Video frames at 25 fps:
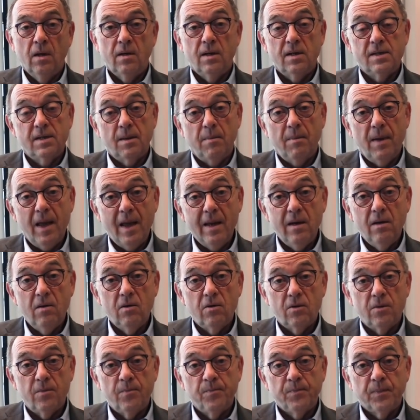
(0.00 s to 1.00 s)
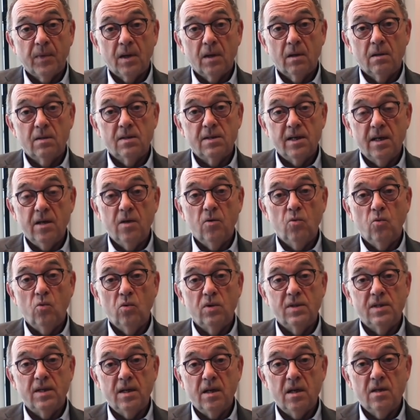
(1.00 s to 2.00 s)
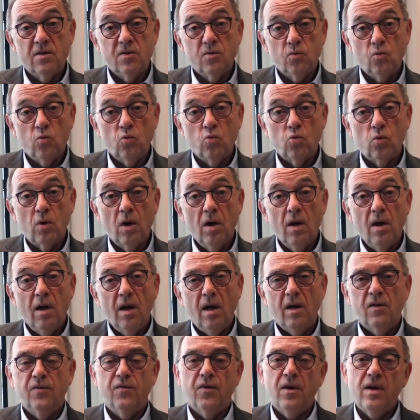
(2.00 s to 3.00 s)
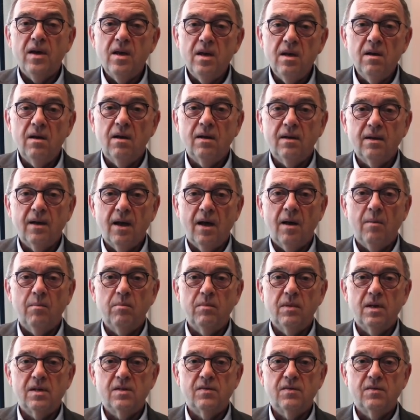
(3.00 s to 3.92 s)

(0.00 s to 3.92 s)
dass am Ende CDU und CSU es verhindert haben,